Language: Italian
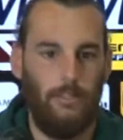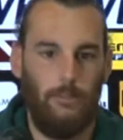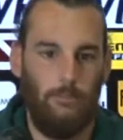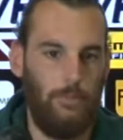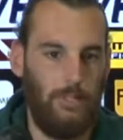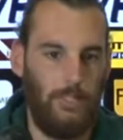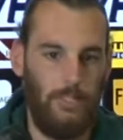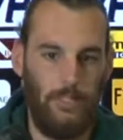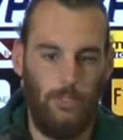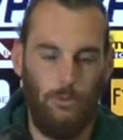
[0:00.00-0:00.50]

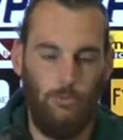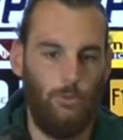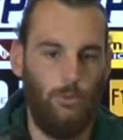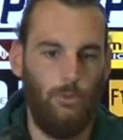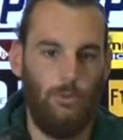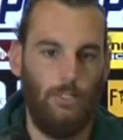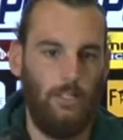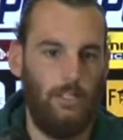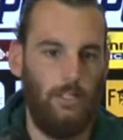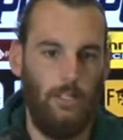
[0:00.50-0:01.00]
perché
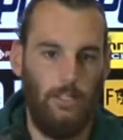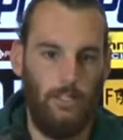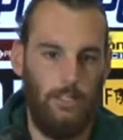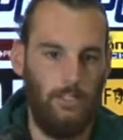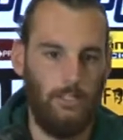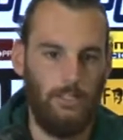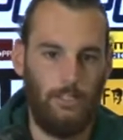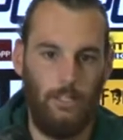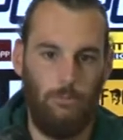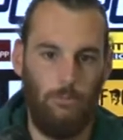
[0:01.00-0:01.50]
comunque il
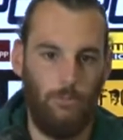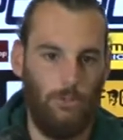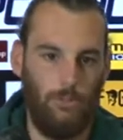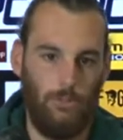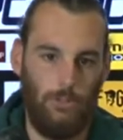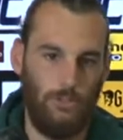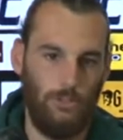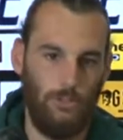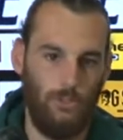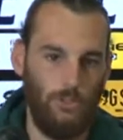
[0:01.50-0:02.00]
sabato
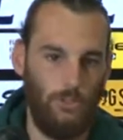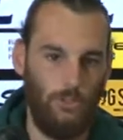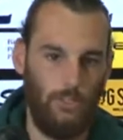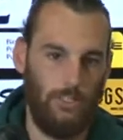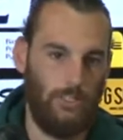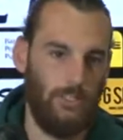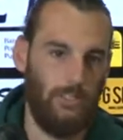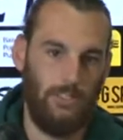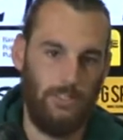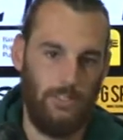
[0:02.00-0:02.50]
quando si
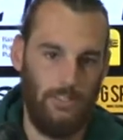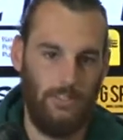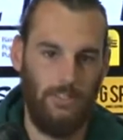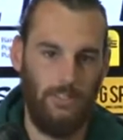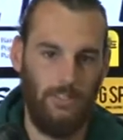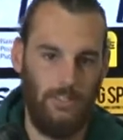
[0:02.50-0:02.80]
gioca